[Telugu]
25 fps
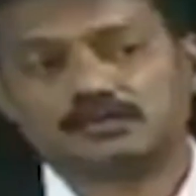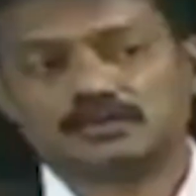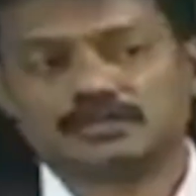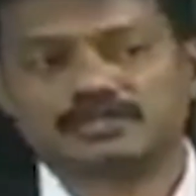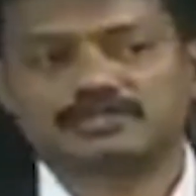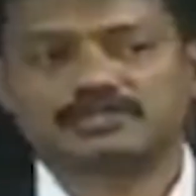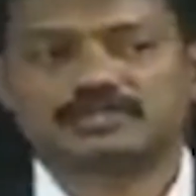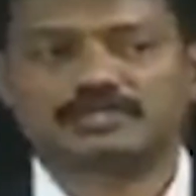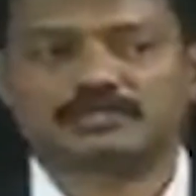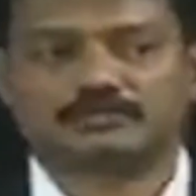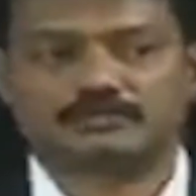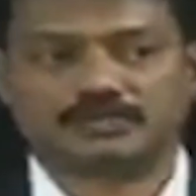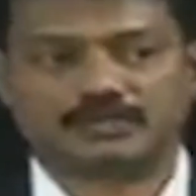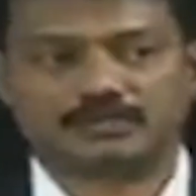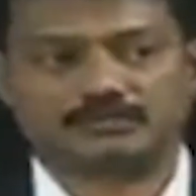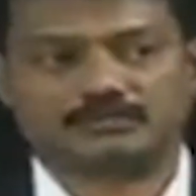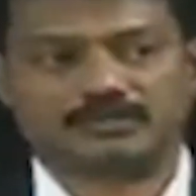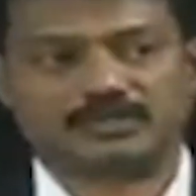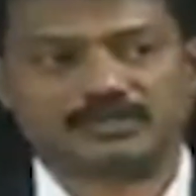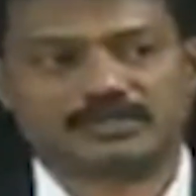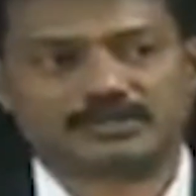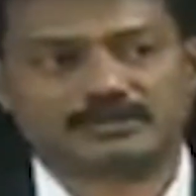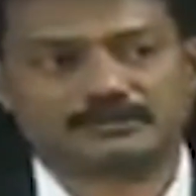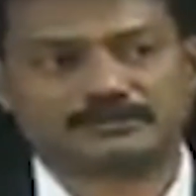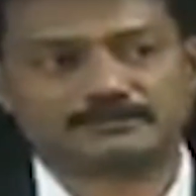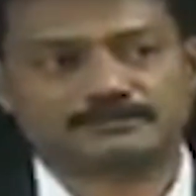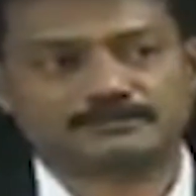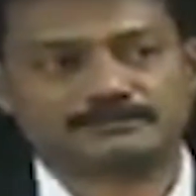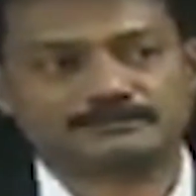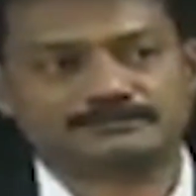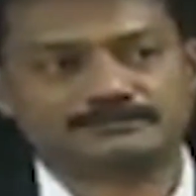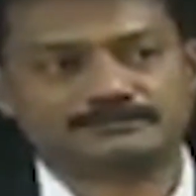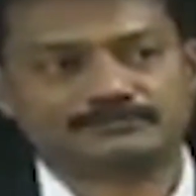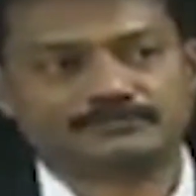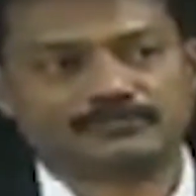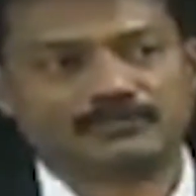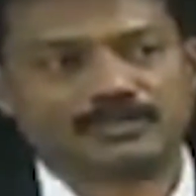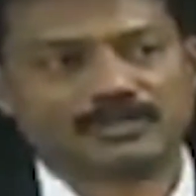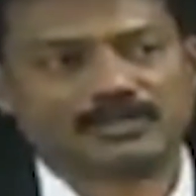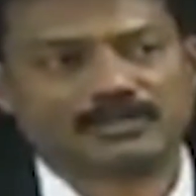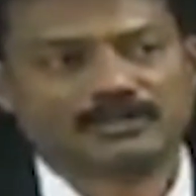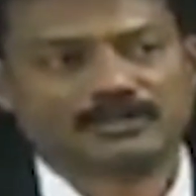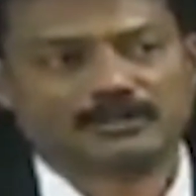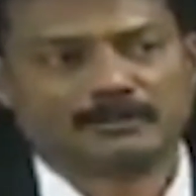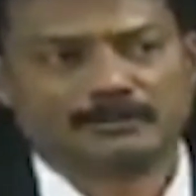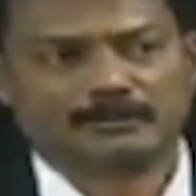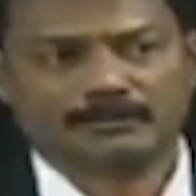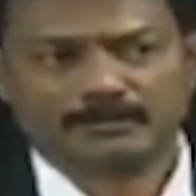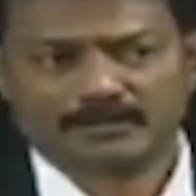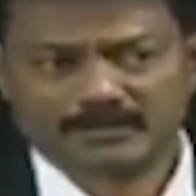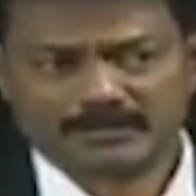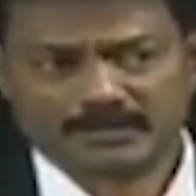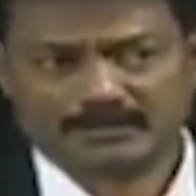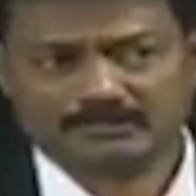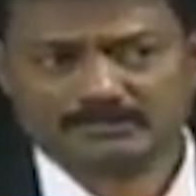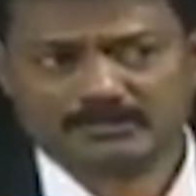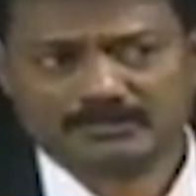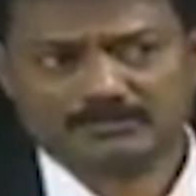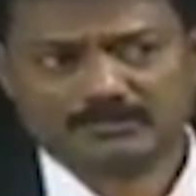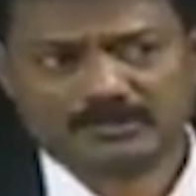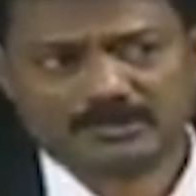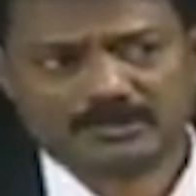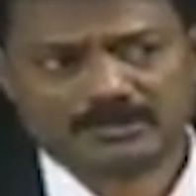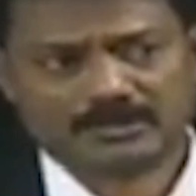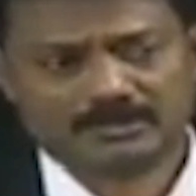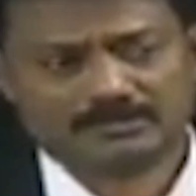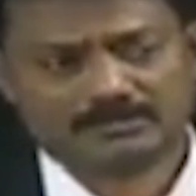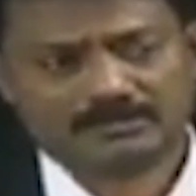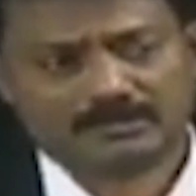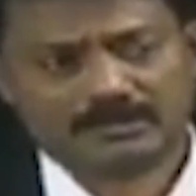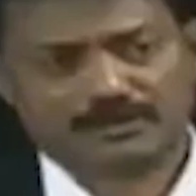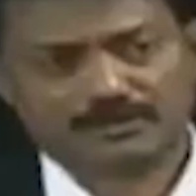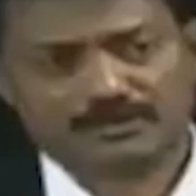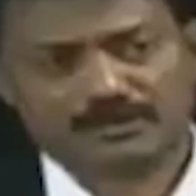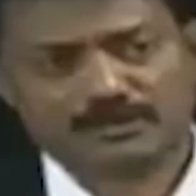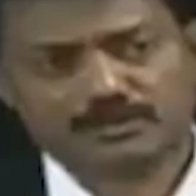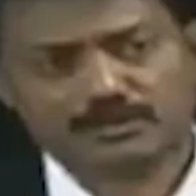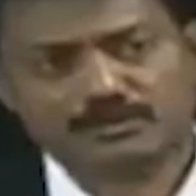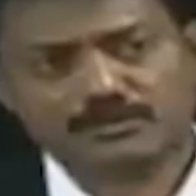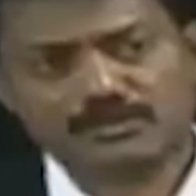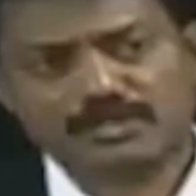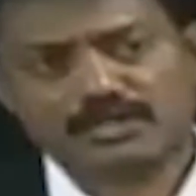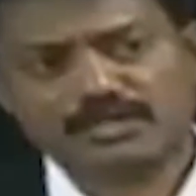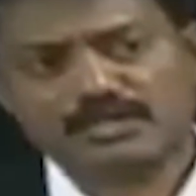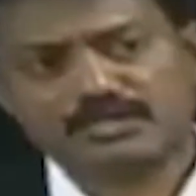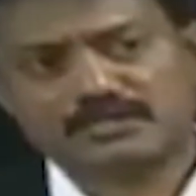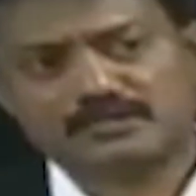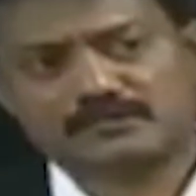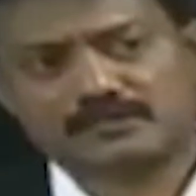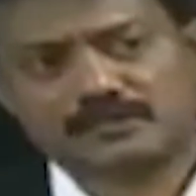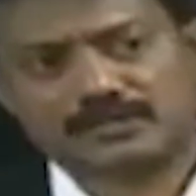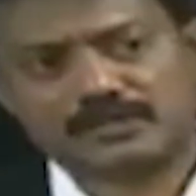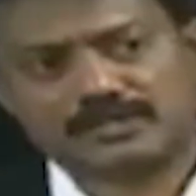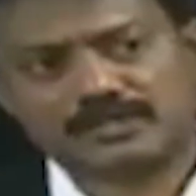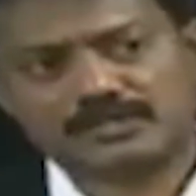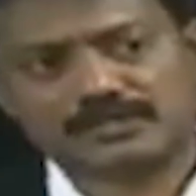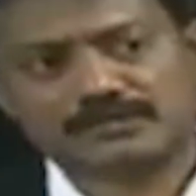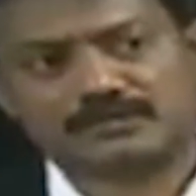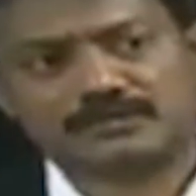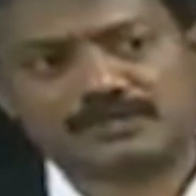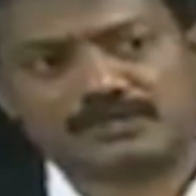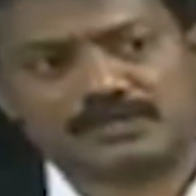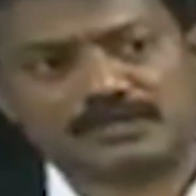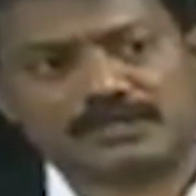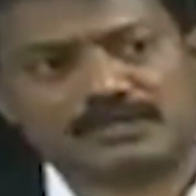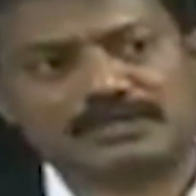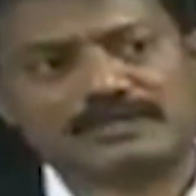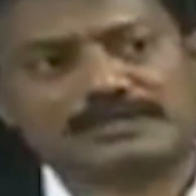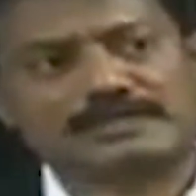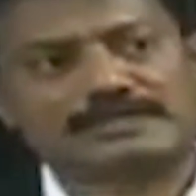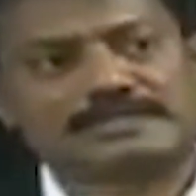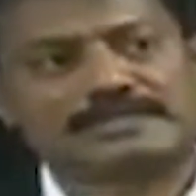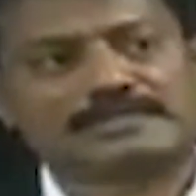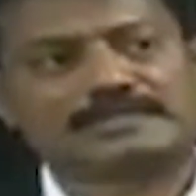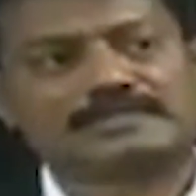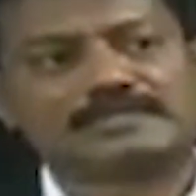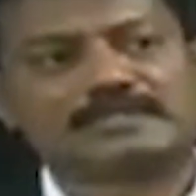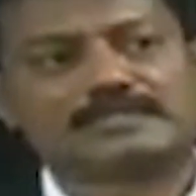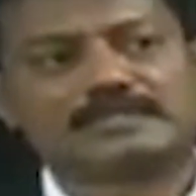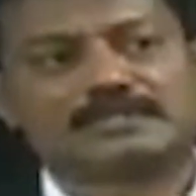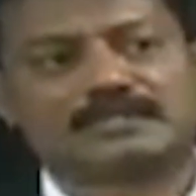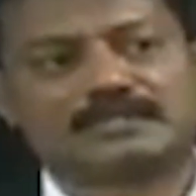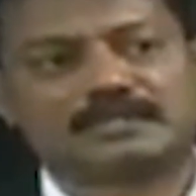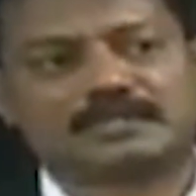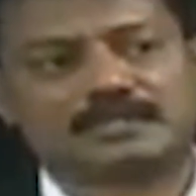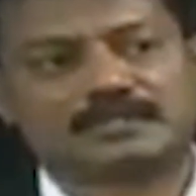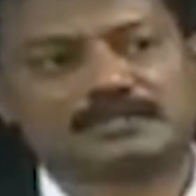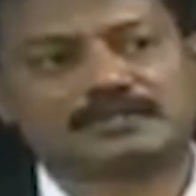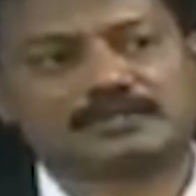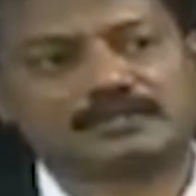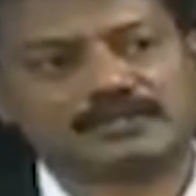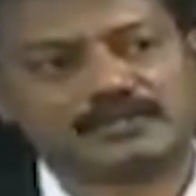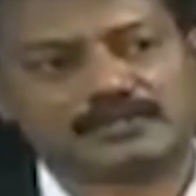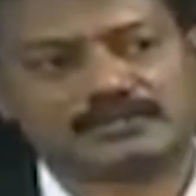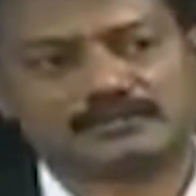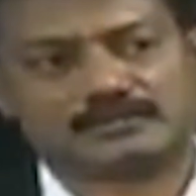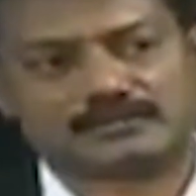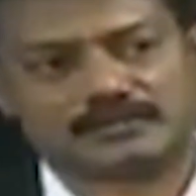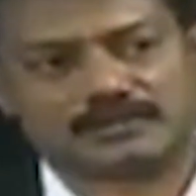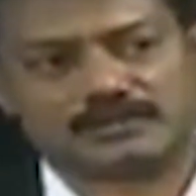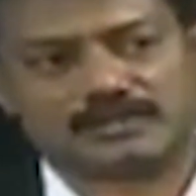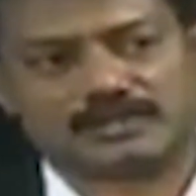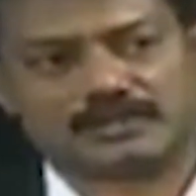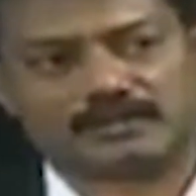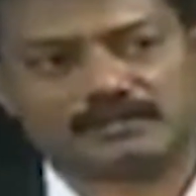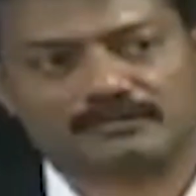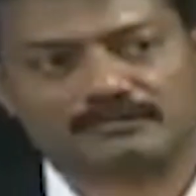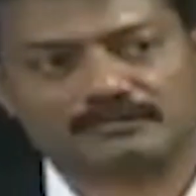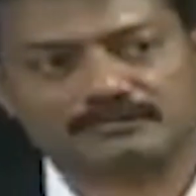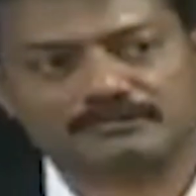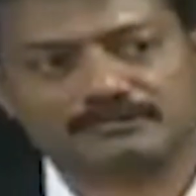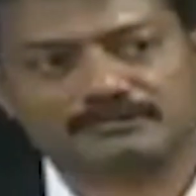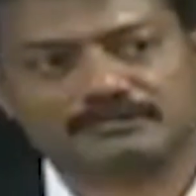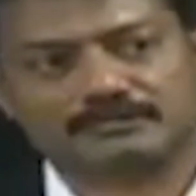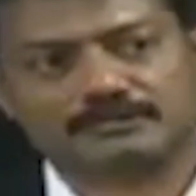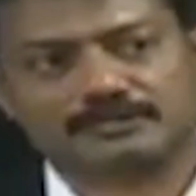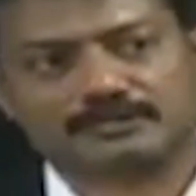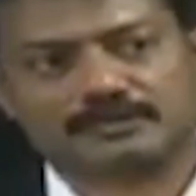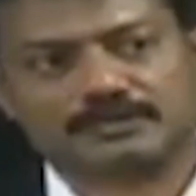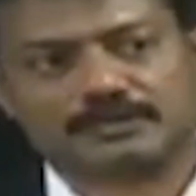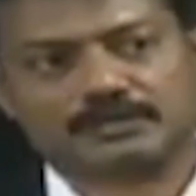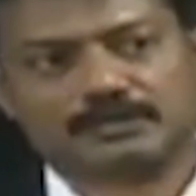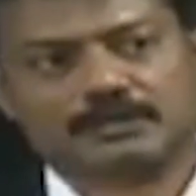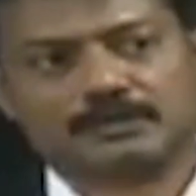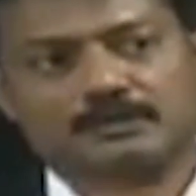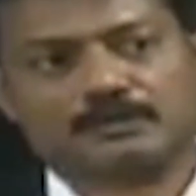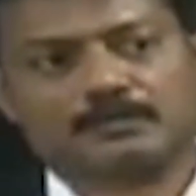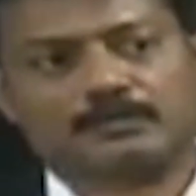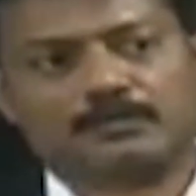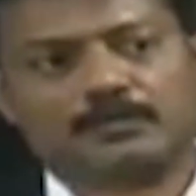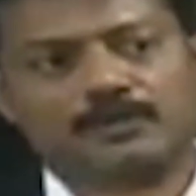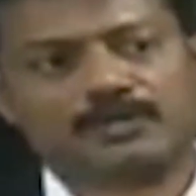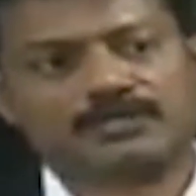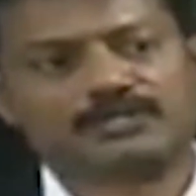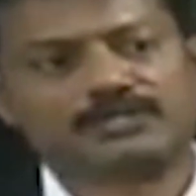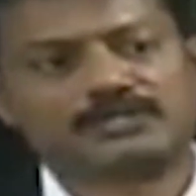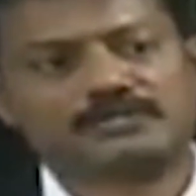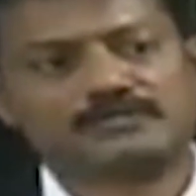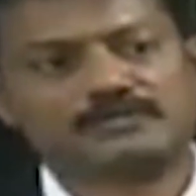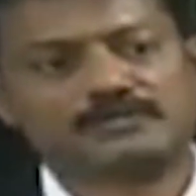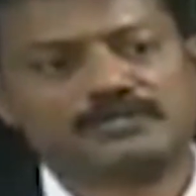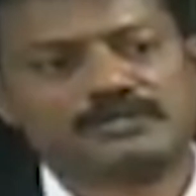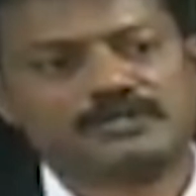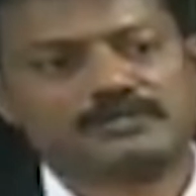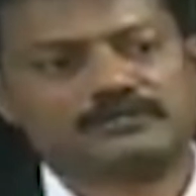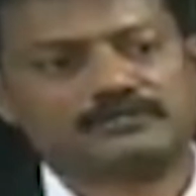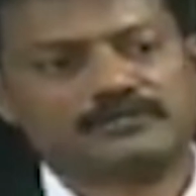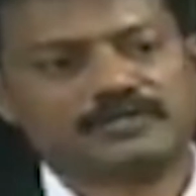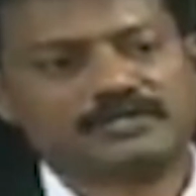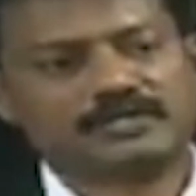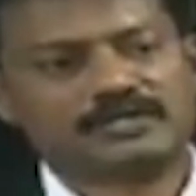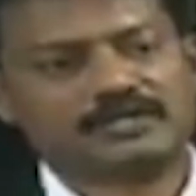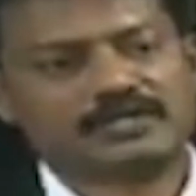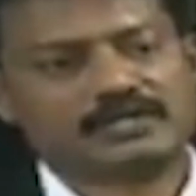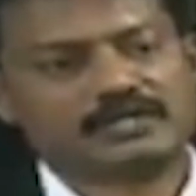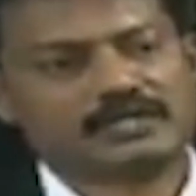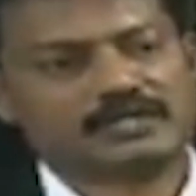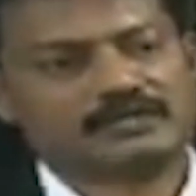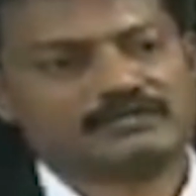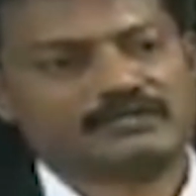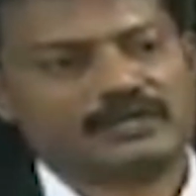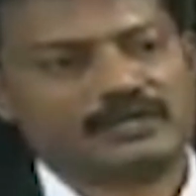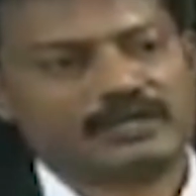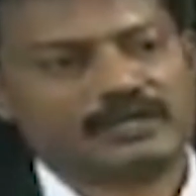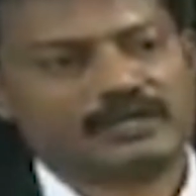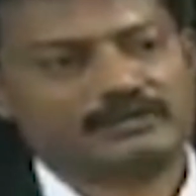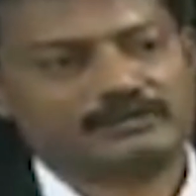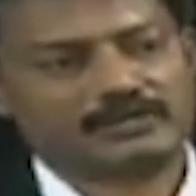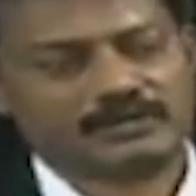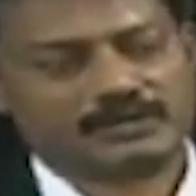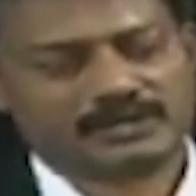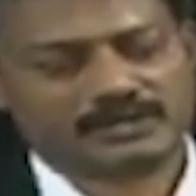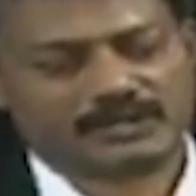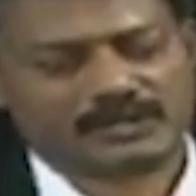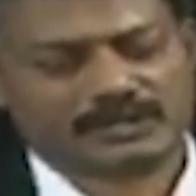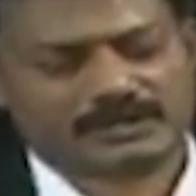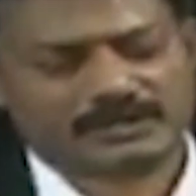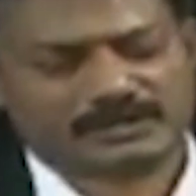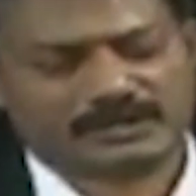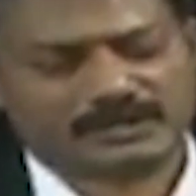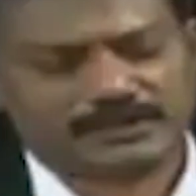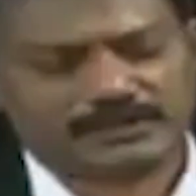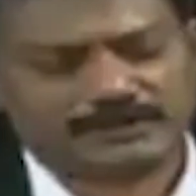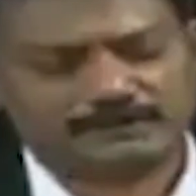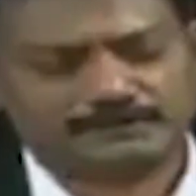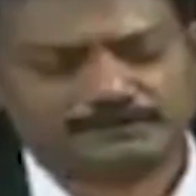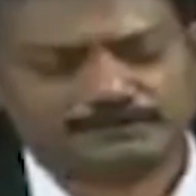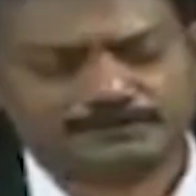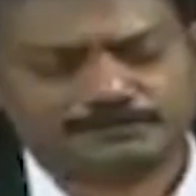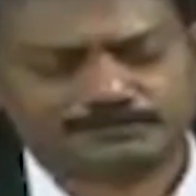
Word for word: ఇంకొక షేప్ అనమాట ఇందా మనం మాట్లాడుకున్న న్యూ ఏజ్ ఫిలాసఫీనే క్రిస్టియన్ కలర్లో తీసుకొచ్చారు ఓకే పాజిటివ్ కన్ఫెషన్ అంటే వీళ్ళు ఏమంటారంటే